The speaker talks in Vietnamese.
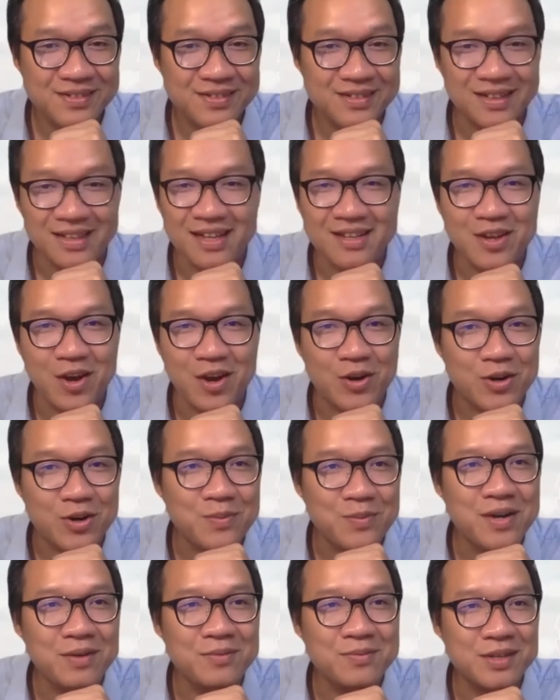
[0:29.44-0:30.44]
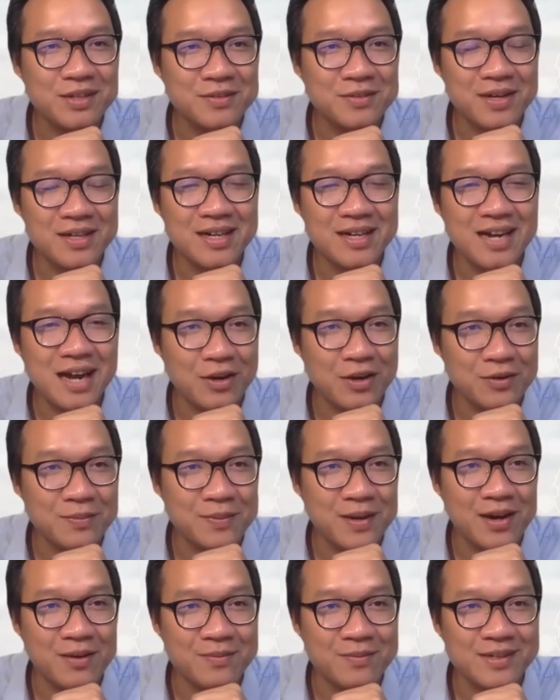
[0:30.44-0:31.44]
người ta chọn đúng ông tư vấn nào
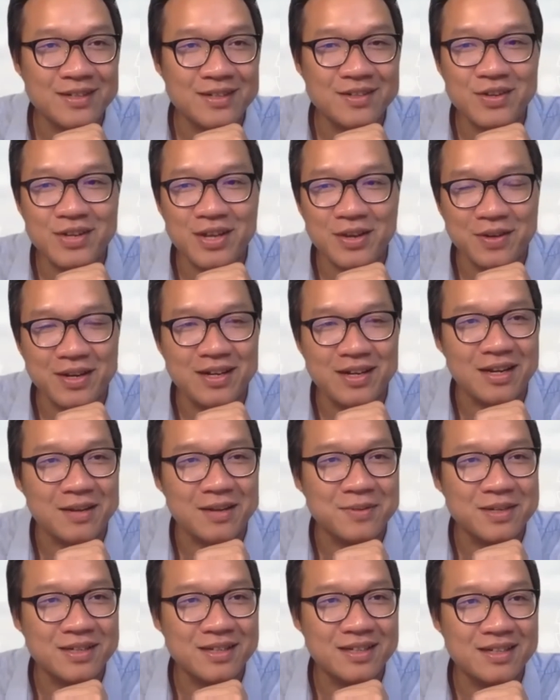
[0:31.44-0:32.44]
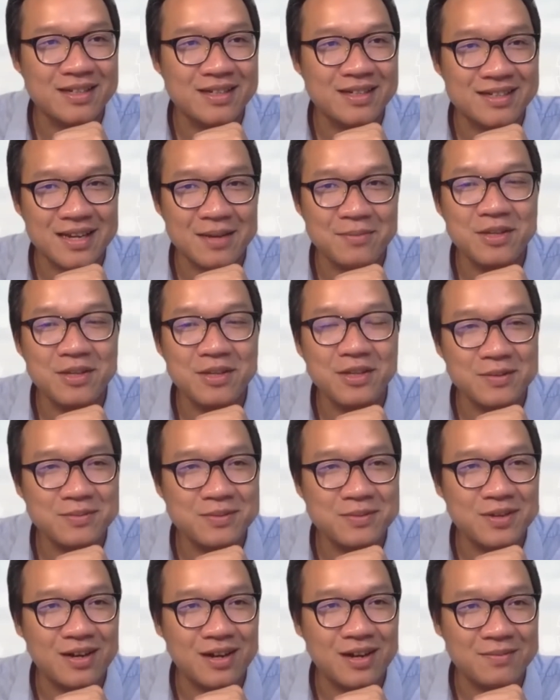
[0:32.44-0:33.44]
mà ông đó có nhiều kinh nghiệm đó, thì xem như tốt.
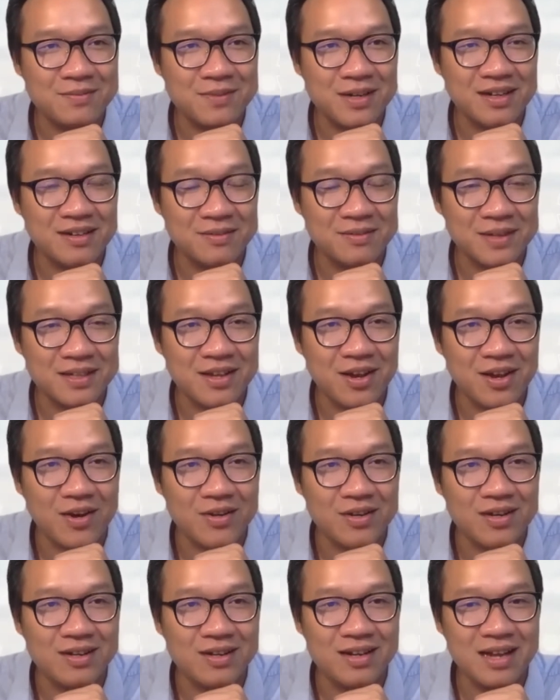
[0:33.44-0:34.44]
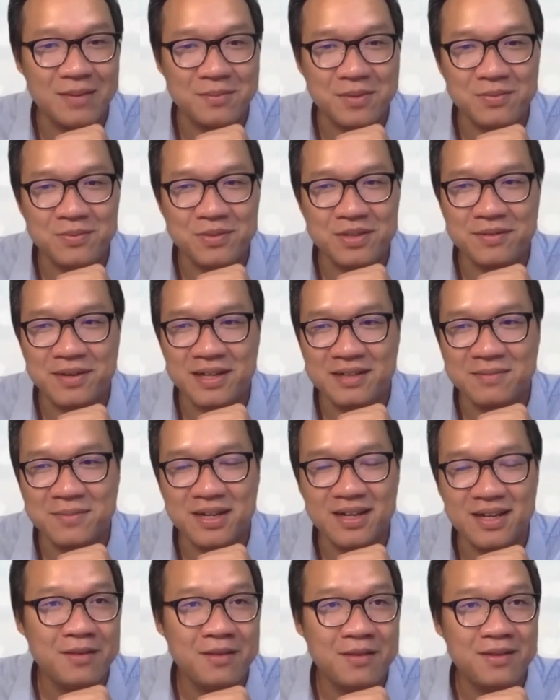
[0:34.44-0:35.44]
Còn ông nào mà chọn nhầm ông tư vấn
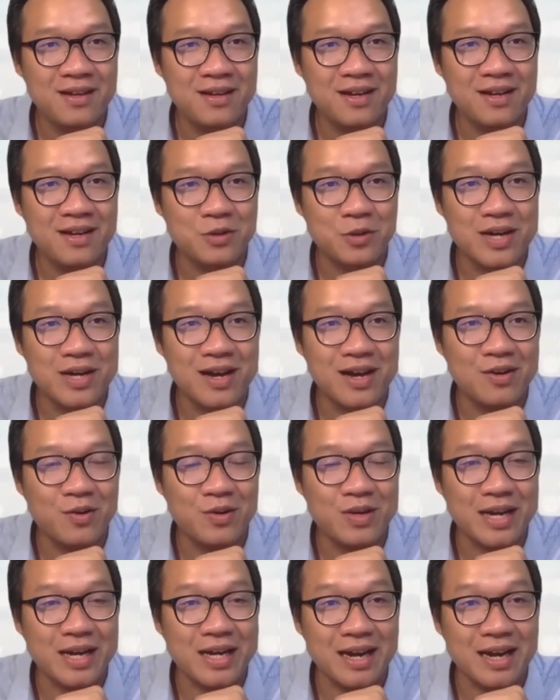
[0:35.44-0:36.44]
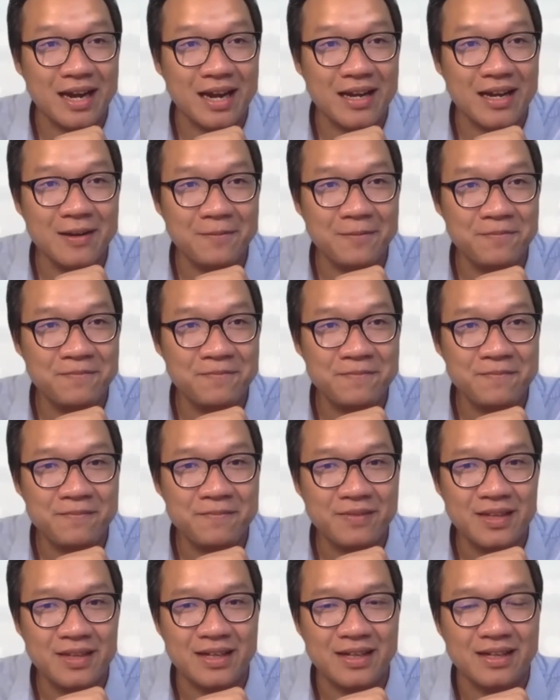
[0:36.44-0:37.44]
mà nhất là tuổi đời còn trẻ ha,
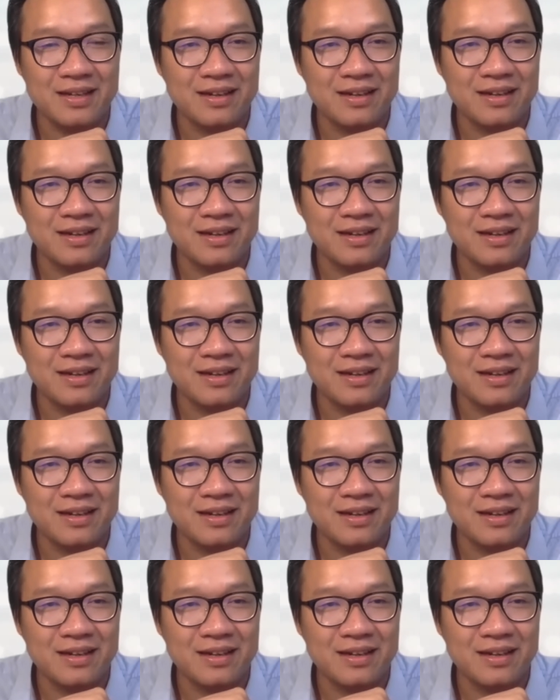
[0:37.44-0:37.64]
thì